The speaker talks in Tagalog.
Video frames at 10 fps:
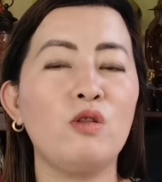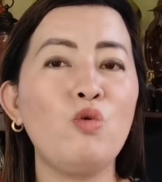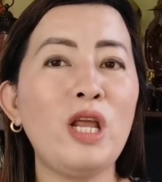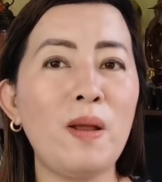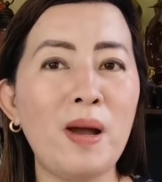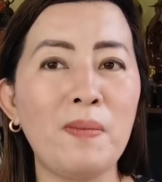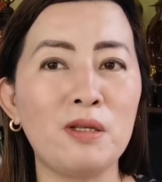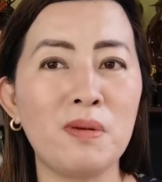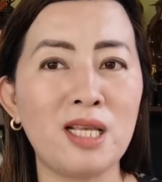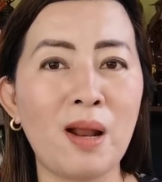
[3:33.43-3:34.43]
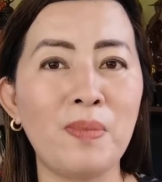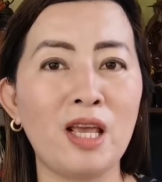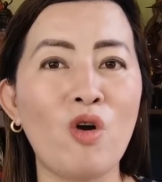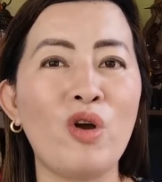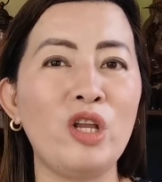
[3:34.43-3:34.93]
Tunay naman, mas masarap
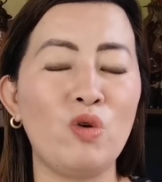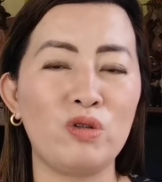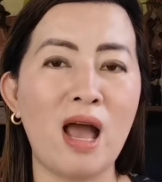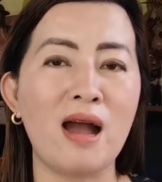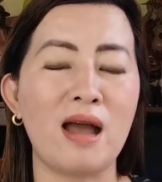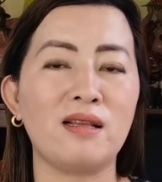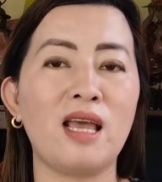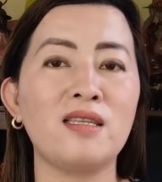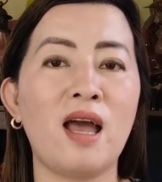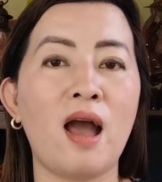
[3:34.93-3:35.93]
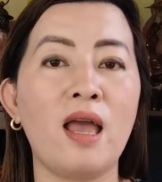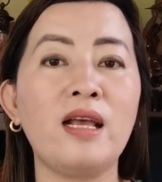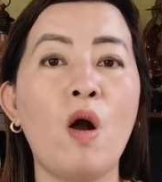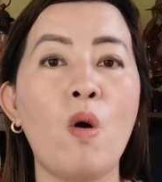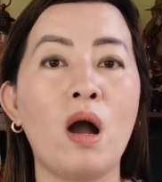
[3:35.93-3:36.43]
na ikaw inuutangan kesa
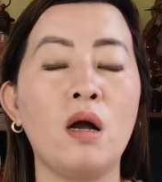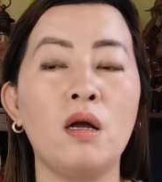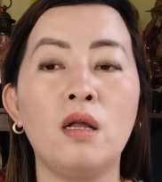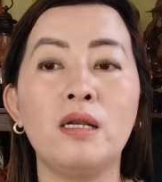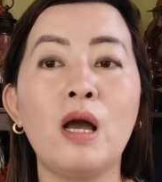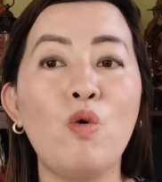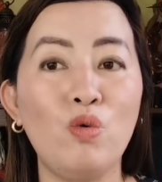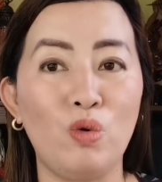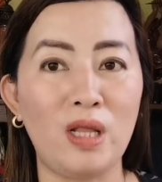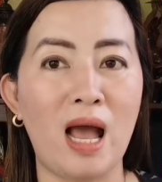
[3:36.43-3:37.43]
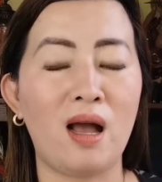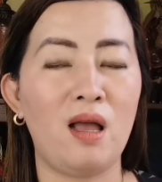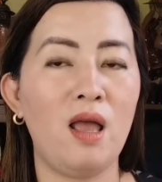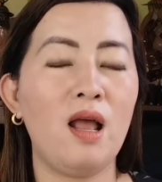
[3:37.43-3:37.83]
ikaw ang nangungutang.